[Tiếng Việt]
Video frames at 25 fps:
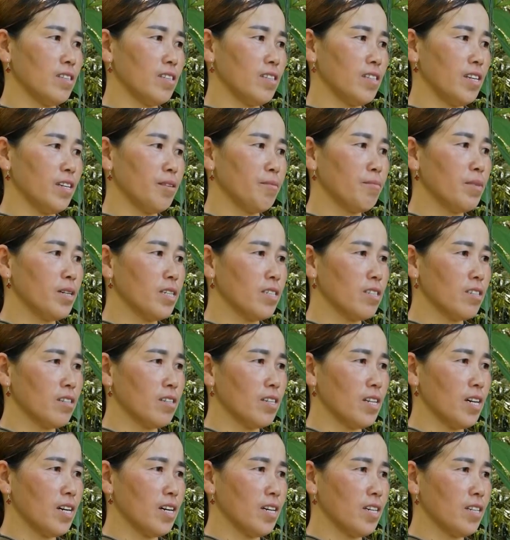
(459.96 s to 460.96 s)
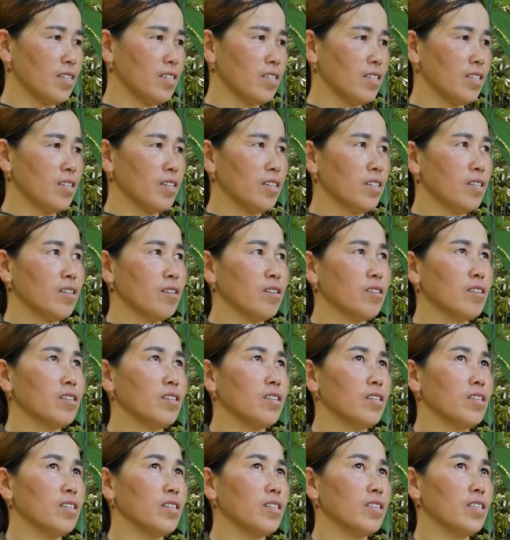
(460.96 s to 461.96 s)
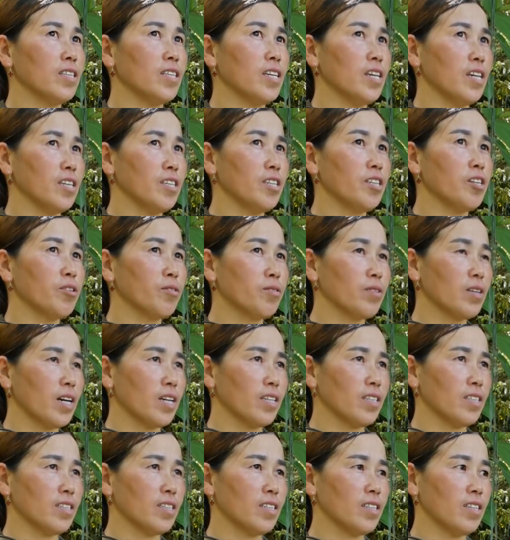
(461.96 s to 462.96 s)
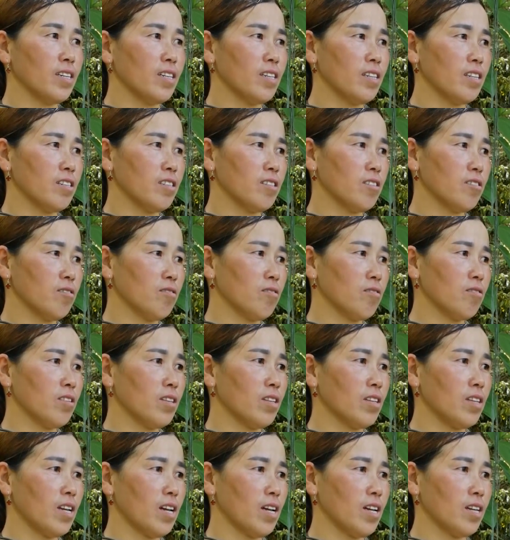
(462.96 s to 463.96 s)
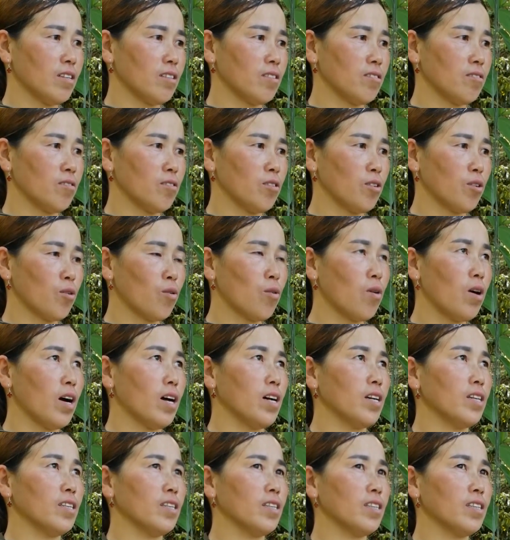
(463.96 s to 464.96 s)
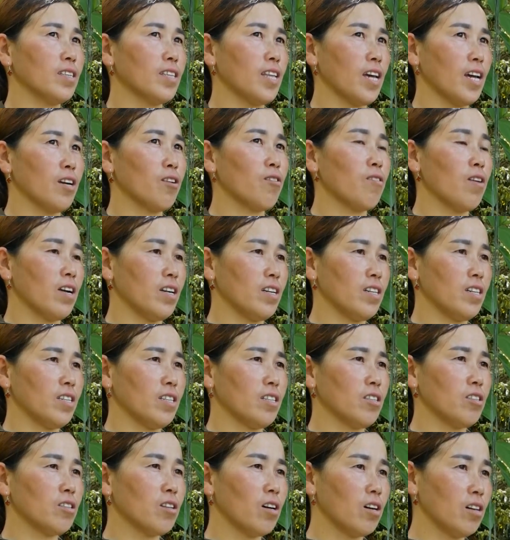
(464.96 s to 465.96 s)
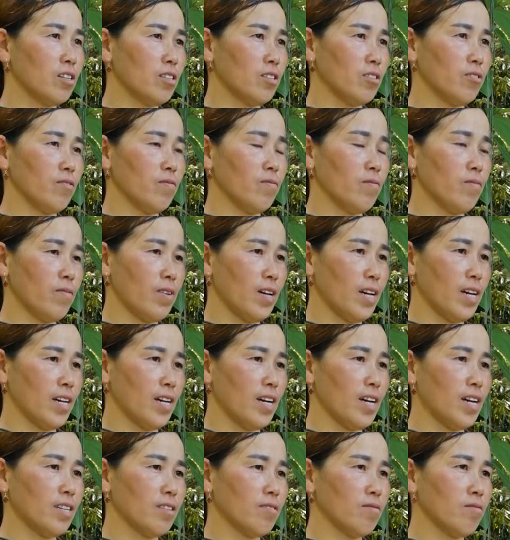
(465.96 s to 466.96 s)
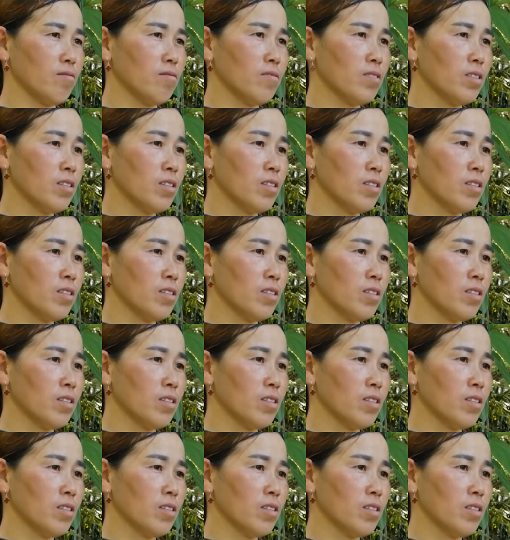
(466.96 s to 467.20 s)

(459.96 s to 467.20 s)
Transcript: đến bây giờ là uh, tỉa nhiều cành, nên nó um, quả thấy quả nó to hơn và ăn